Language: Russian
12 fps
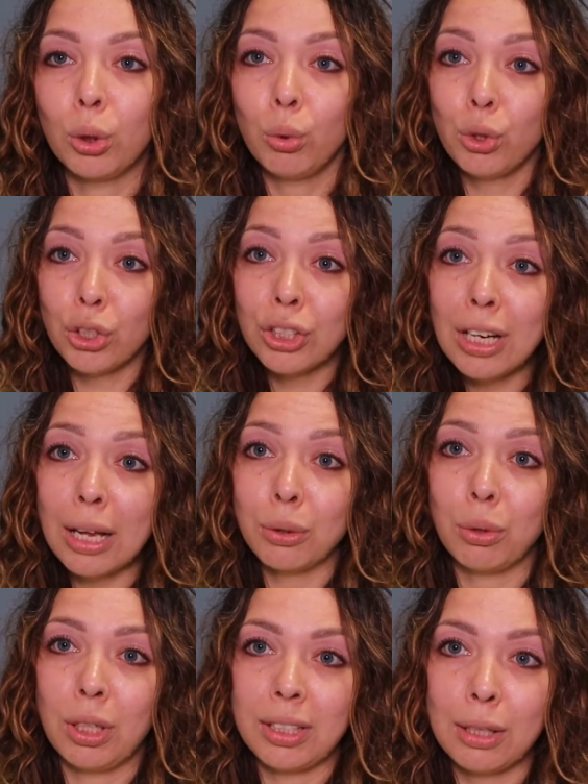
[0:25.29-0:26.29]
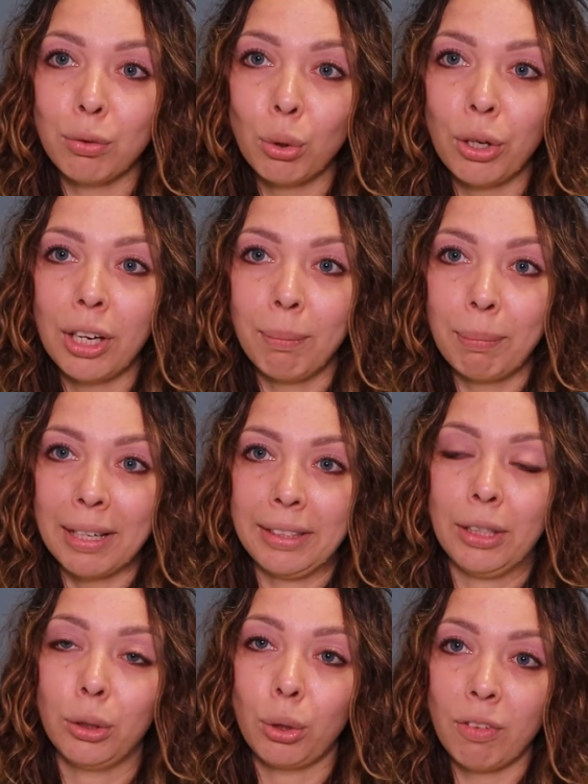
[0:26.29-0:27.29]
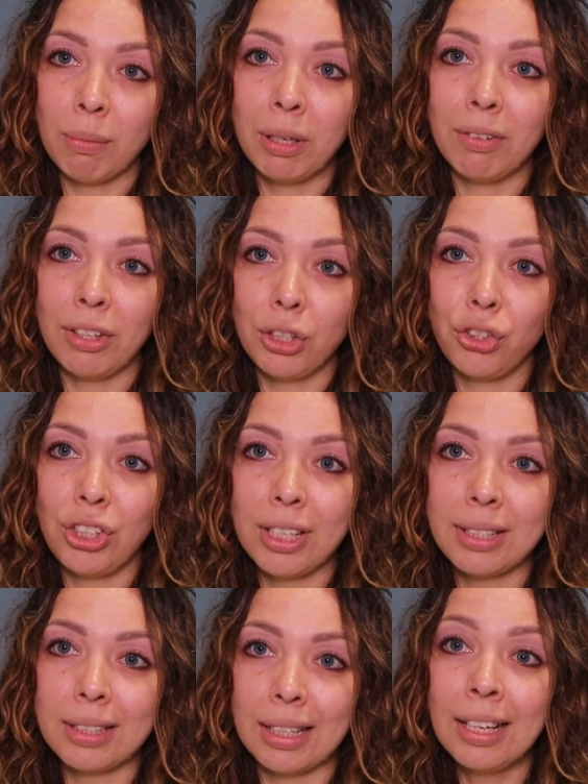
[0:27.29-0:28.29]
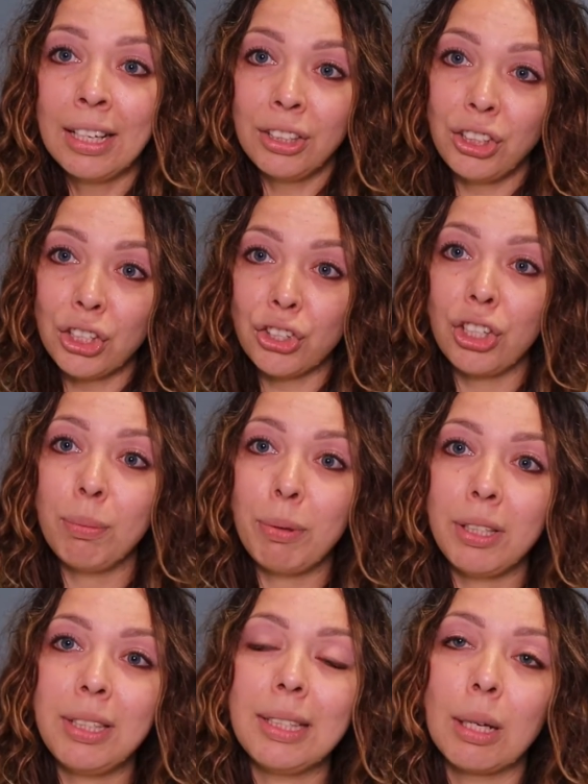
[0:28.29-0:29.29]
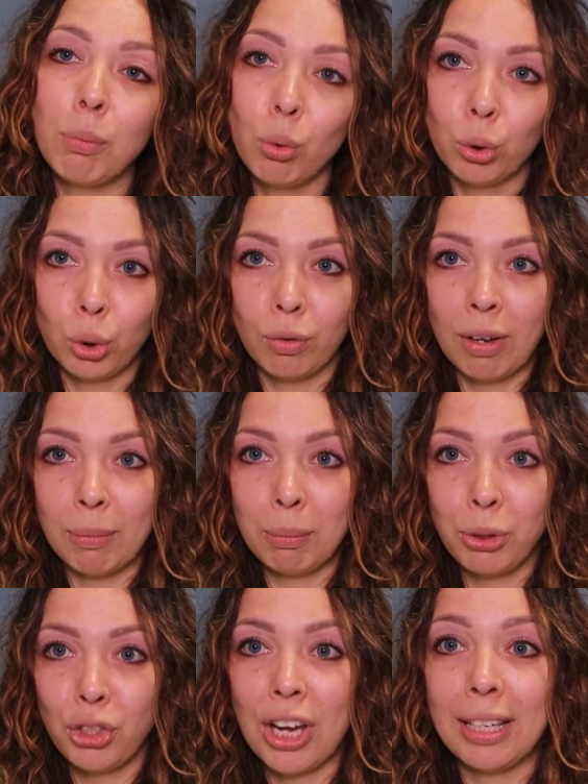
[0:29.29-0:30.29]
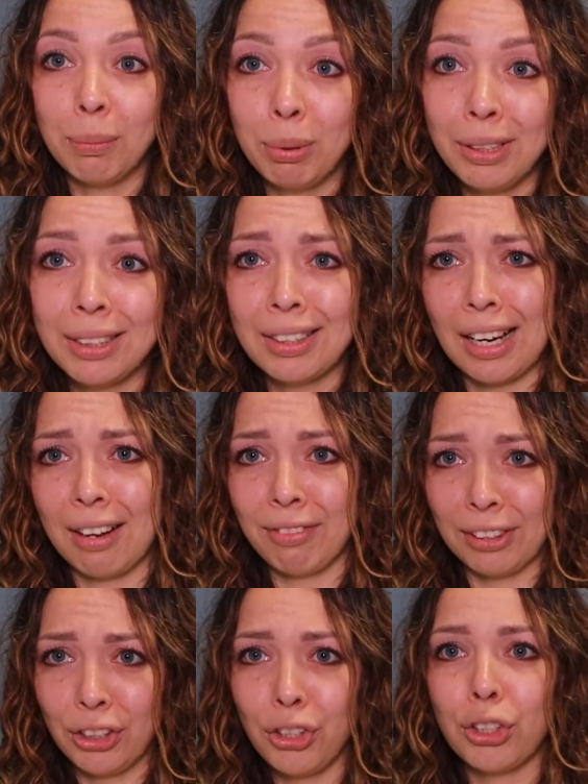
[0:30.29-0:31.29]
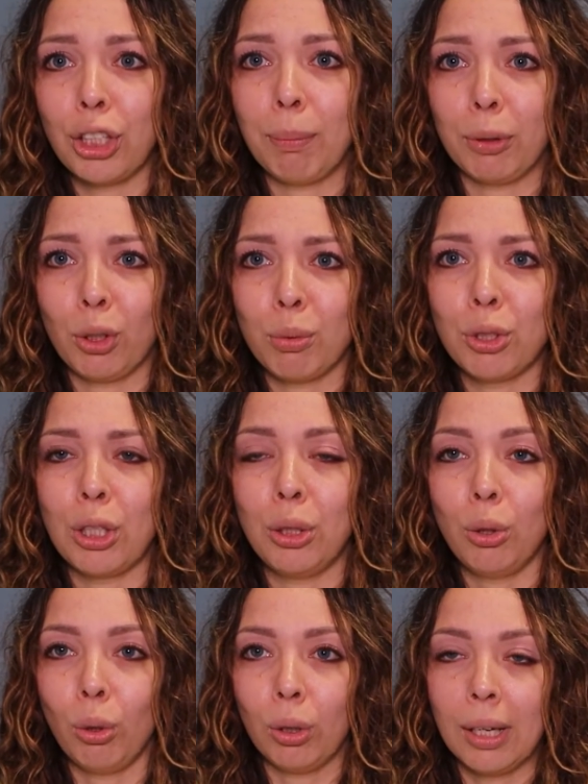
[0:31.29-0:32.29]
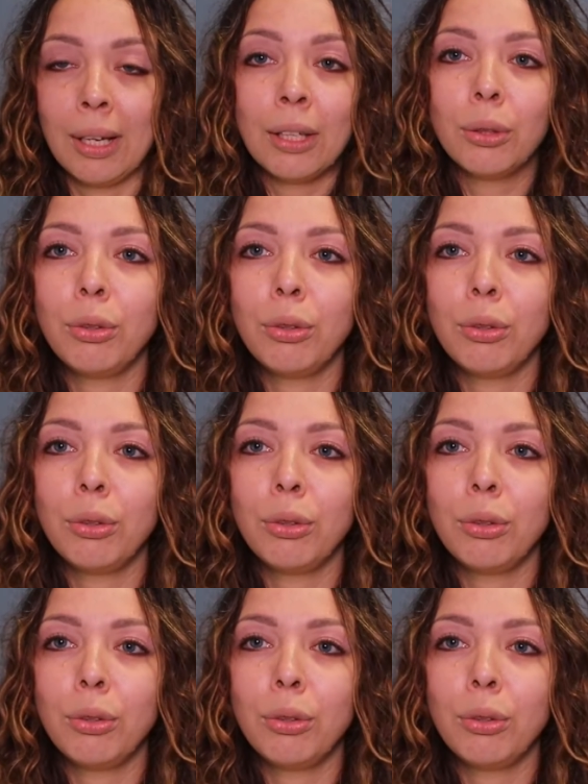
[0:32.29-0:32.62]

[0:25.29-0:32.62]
Лучше сразу заказать в той компании, которая вам говорит честно, нежели прийти тому, кто вам обещает быстро, а фактически потом ждать долго.